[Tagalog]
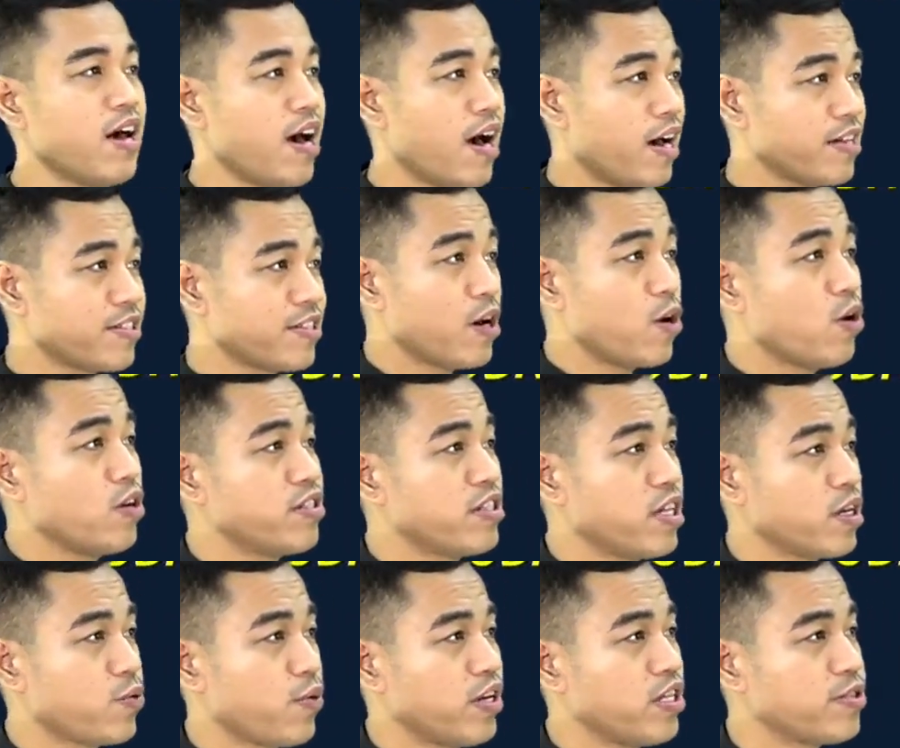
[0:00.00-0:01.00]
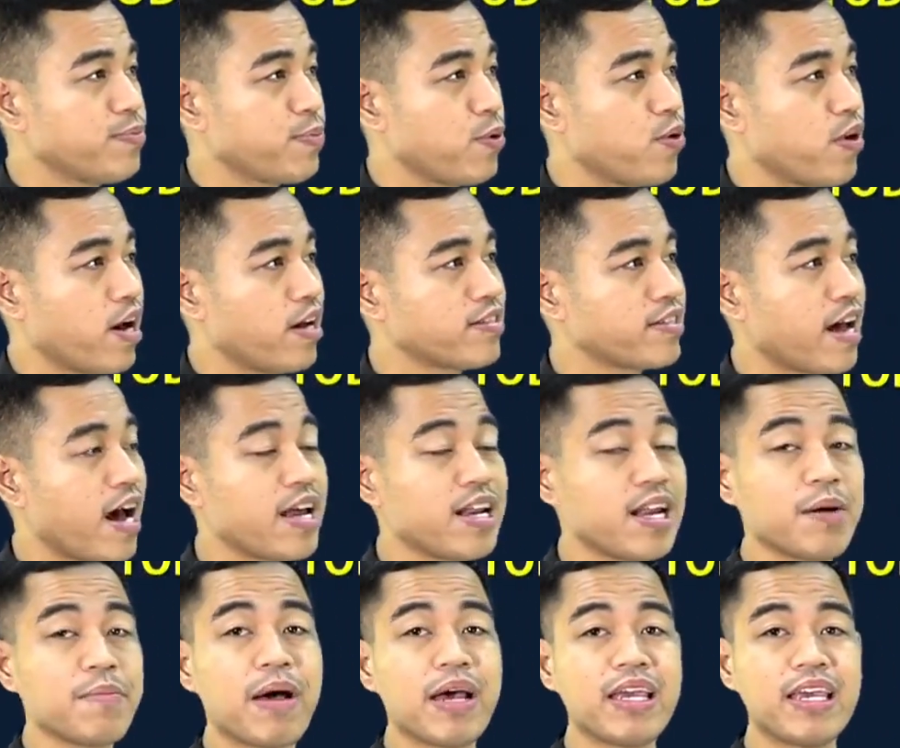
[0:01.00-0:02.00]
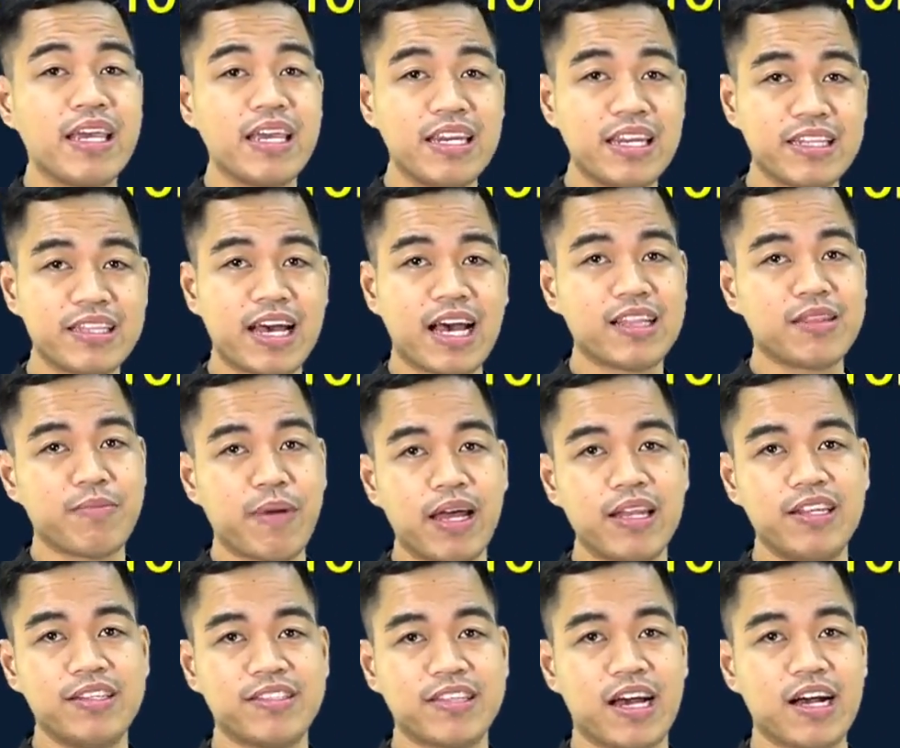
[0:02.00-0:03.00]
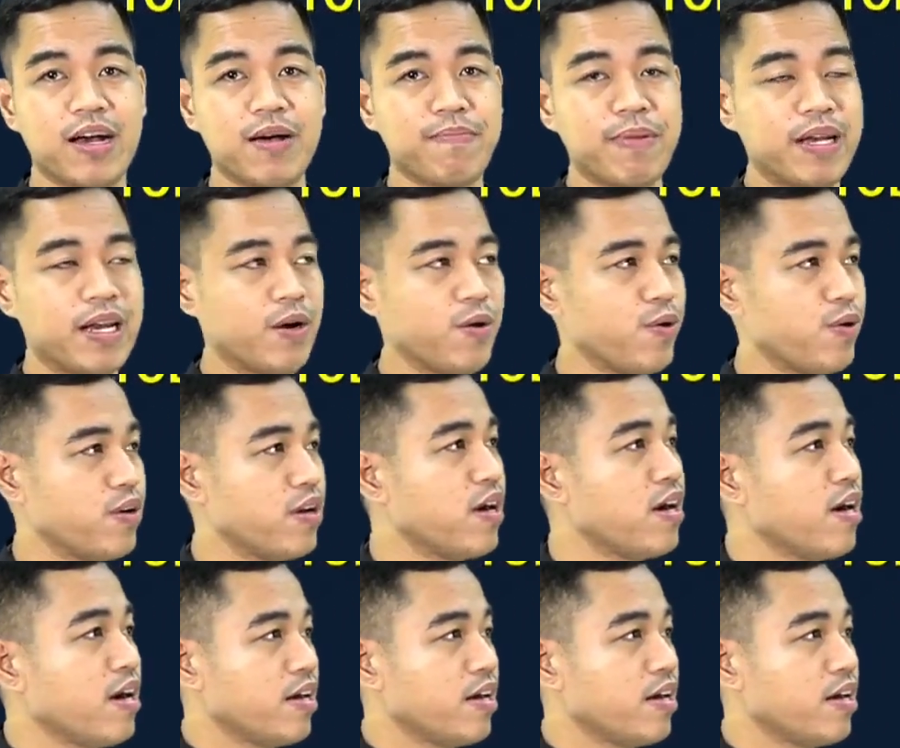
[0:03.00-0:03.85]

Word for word: As a consequence po, asahan ng mainit at maalinsangang panahon,